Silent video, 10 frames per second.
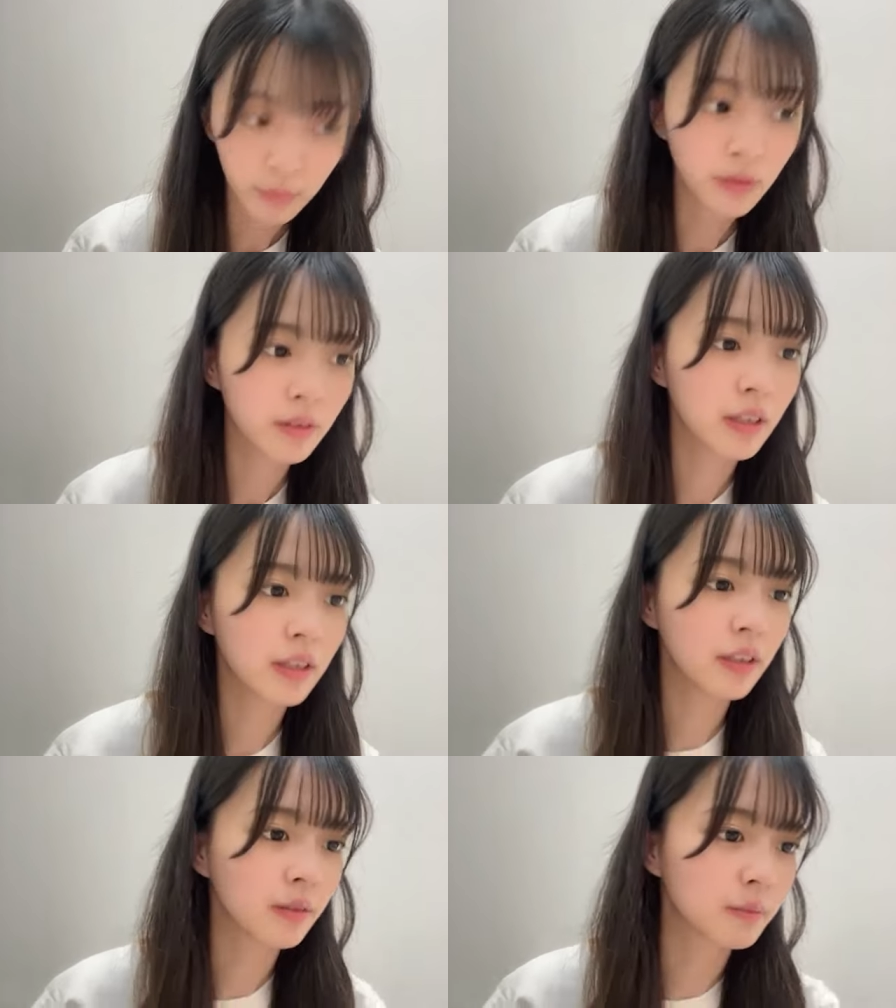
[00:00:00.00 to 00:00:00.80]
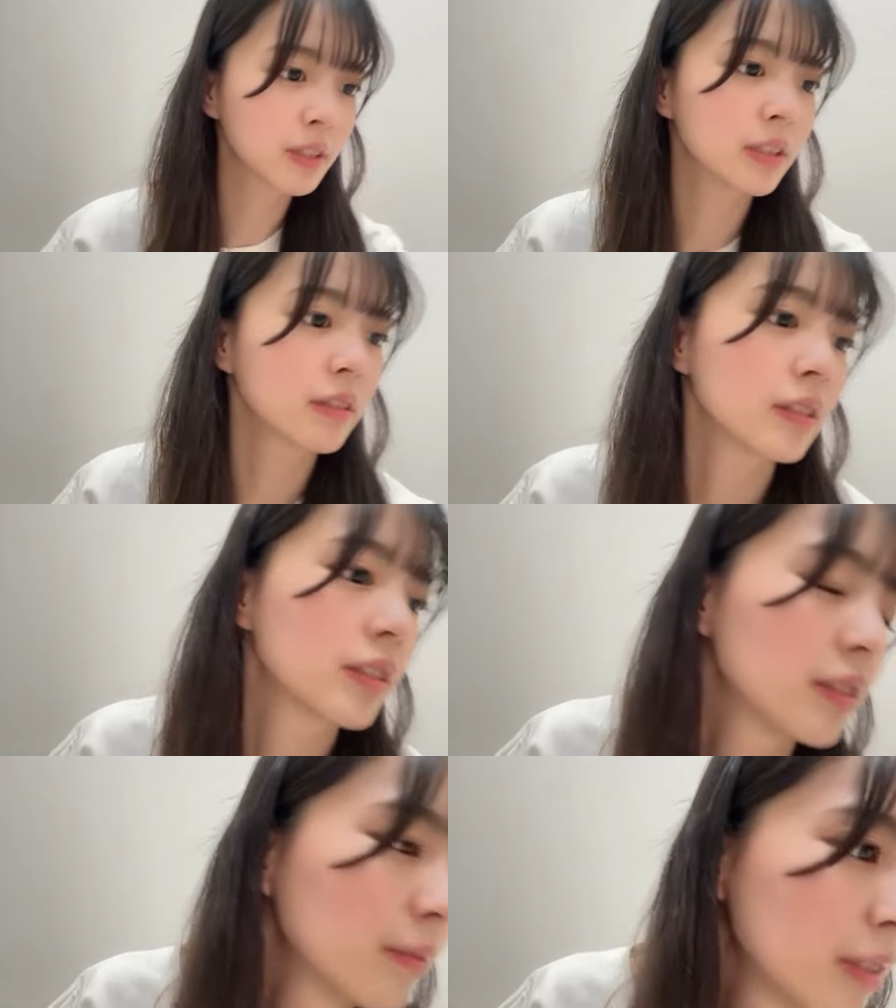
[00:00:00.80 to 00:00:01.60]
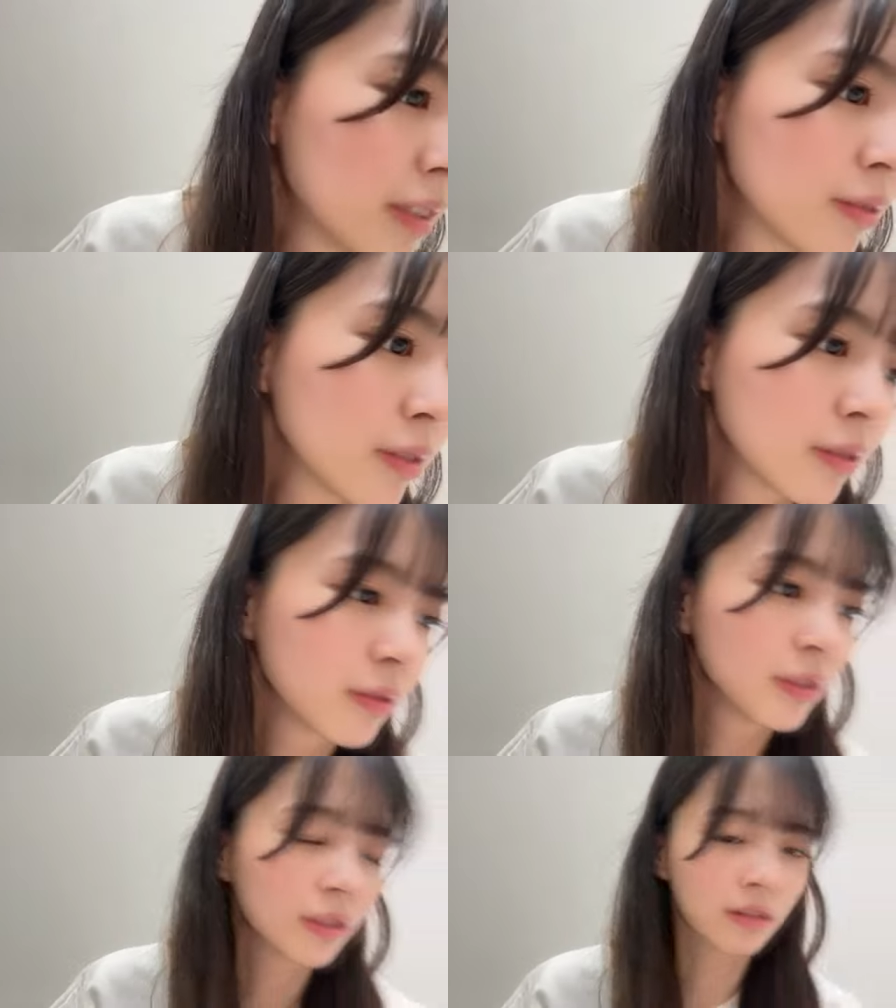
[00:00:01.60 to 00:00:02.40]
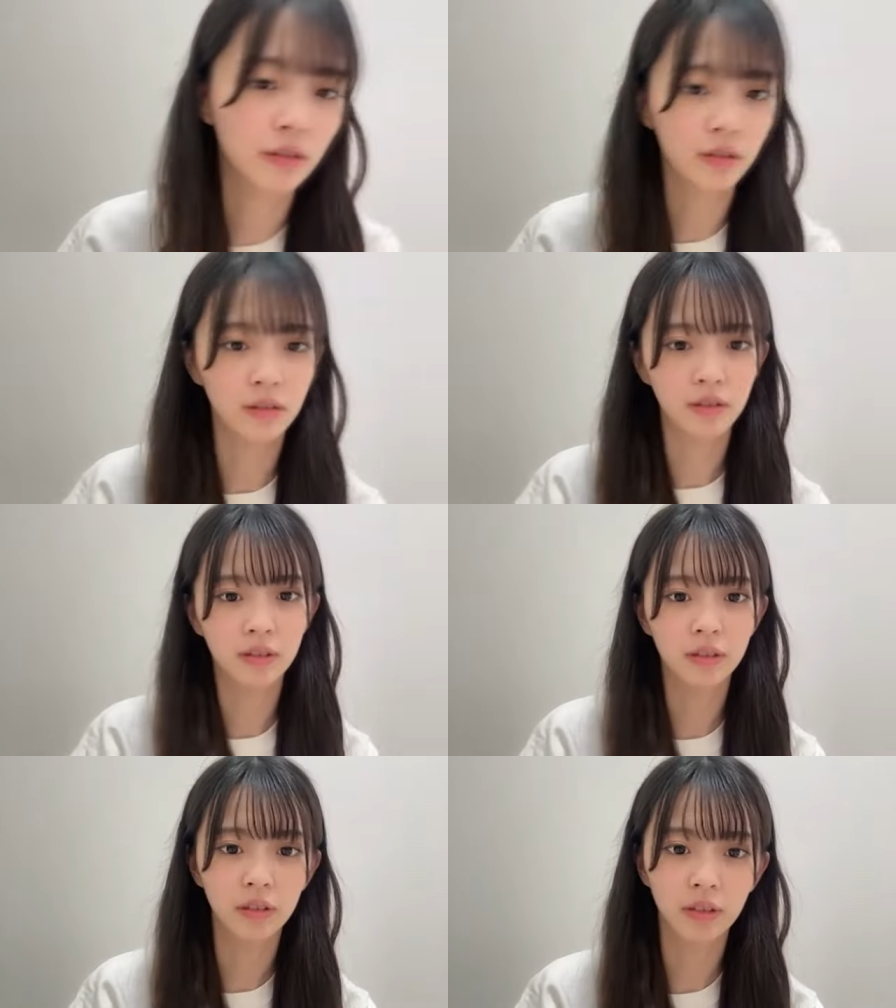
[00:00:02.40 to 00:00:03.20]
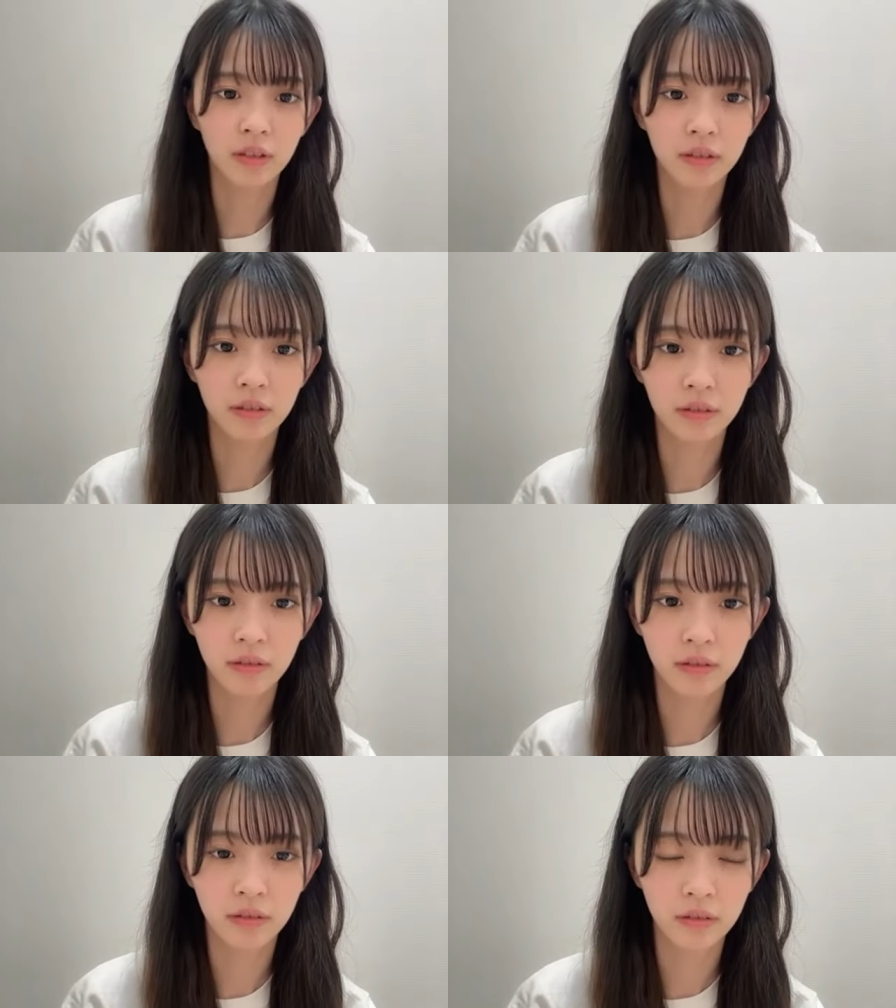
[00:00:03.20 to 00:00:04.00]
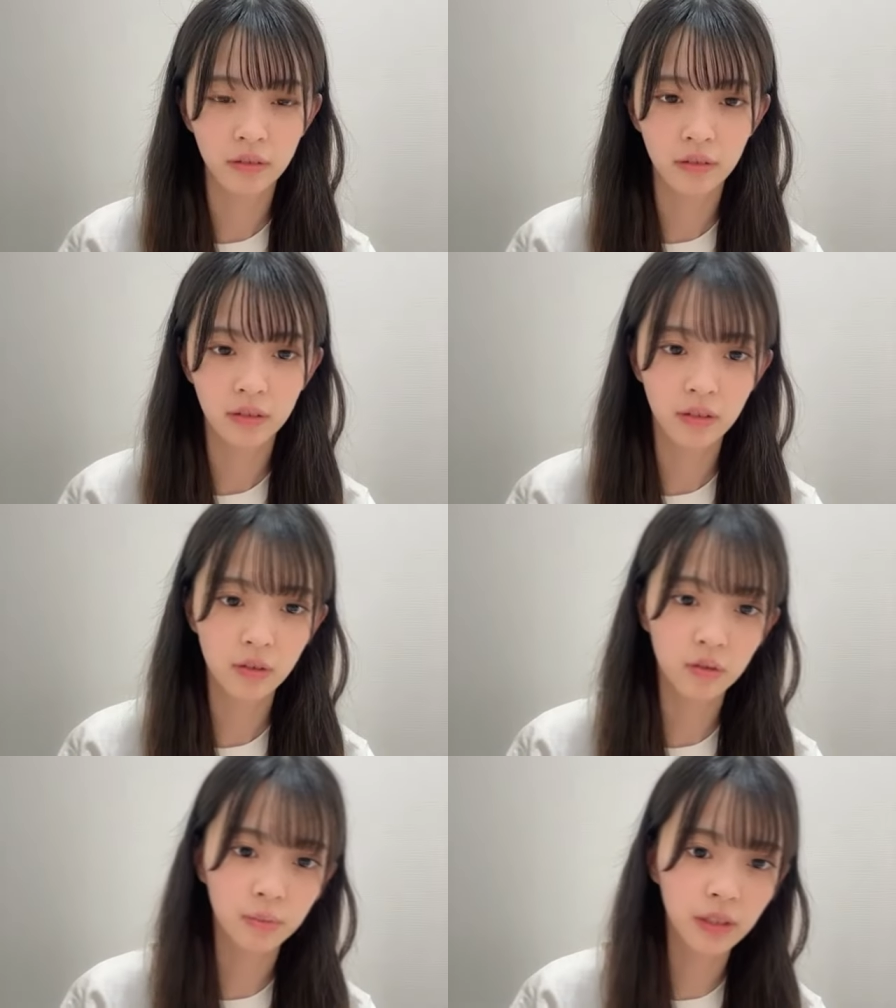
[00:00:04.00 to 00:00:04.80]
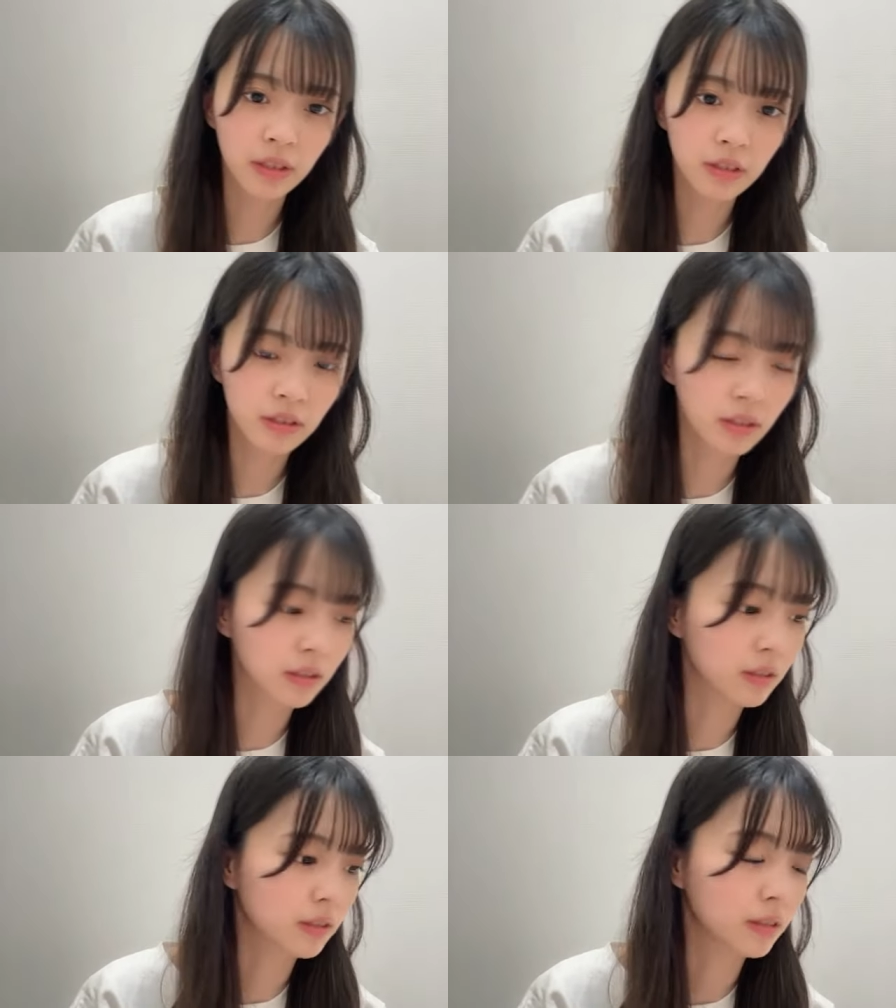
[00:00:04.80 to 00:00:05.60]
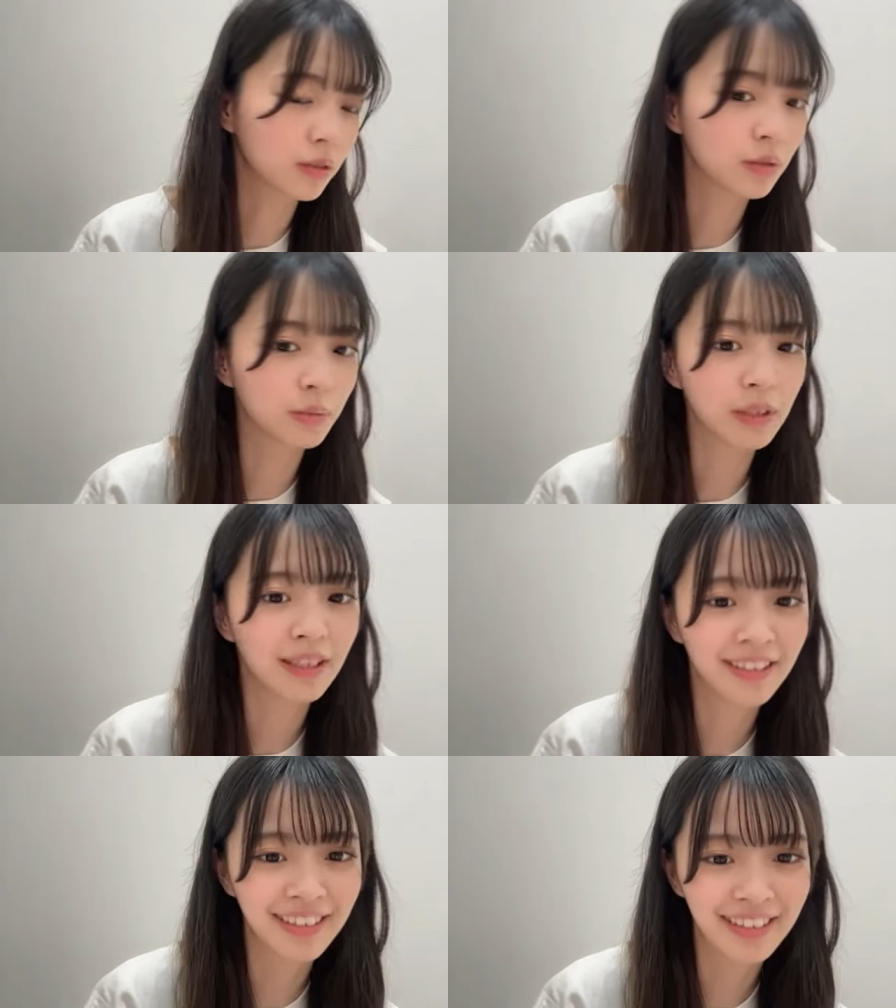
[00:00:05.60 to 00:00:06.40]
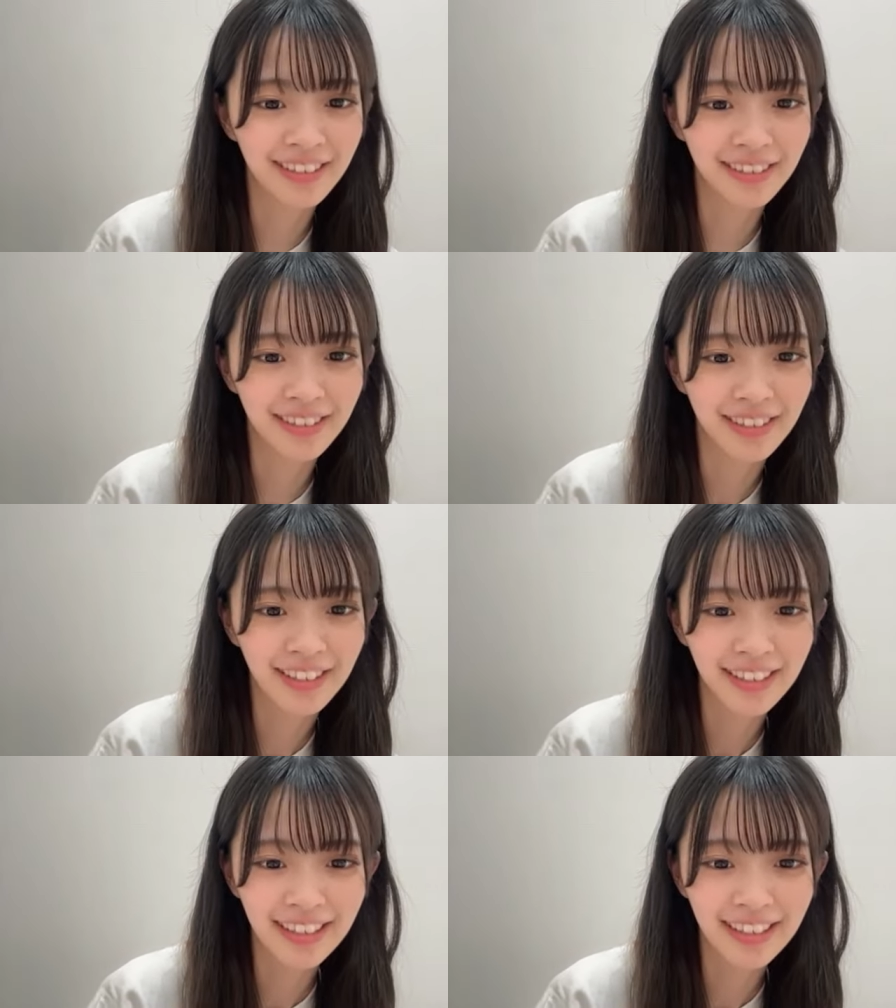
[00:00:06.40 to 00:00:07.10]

周りにあんま3月生まれの人いなかったからさそう毎日誰か誕生日な気がする